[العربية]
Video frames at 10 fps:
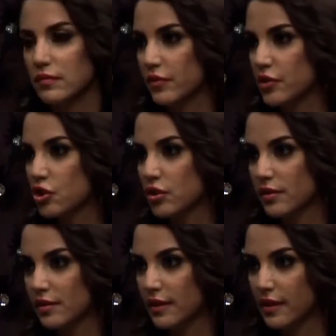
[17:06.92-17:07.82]
مفيش
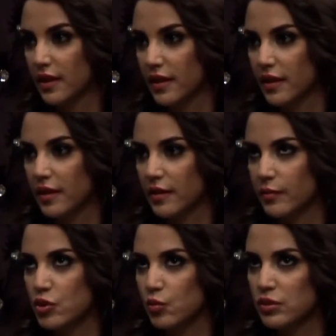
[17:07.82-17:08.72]
آه،
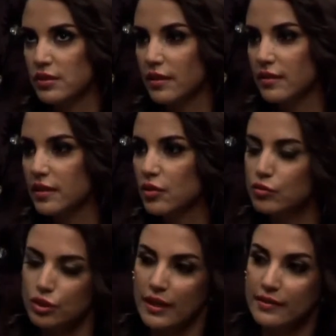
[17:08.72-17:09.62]
مش مستقرين
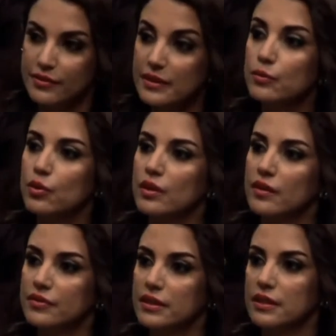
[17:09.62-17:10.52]
ومش عارفين بكره
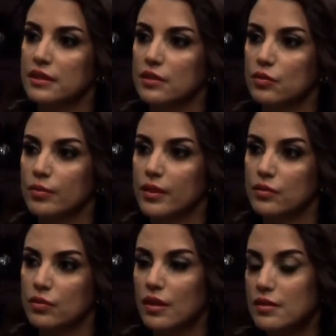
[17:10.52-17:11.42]
في ايه
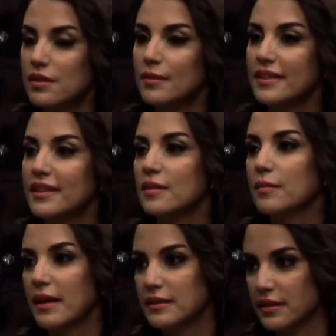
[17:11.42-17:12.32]
وبرضو الانظمه اللي جت
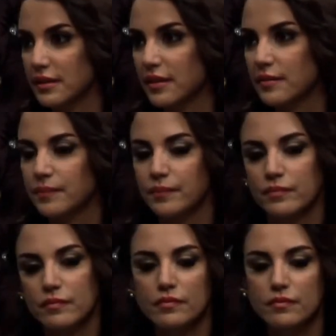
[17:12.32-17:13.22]
بعد كده
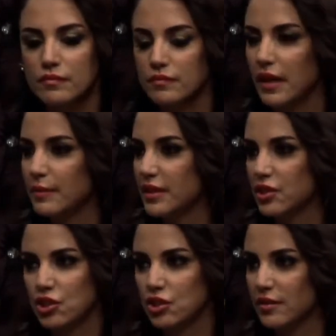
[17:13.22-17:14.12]
ما
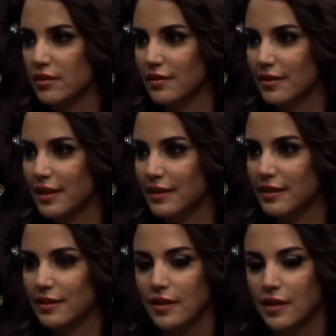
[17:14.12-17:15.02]
عملتش
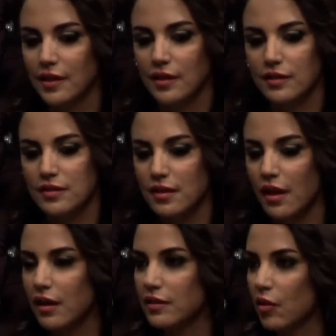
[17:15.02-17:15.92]
يعني
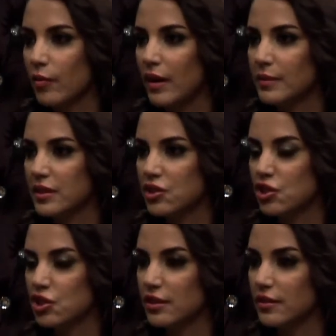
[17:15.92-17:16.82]
اصلاحات او ما
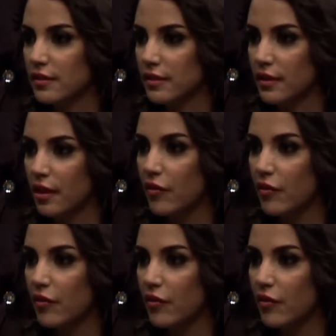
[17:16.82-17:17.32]
عملتش شيء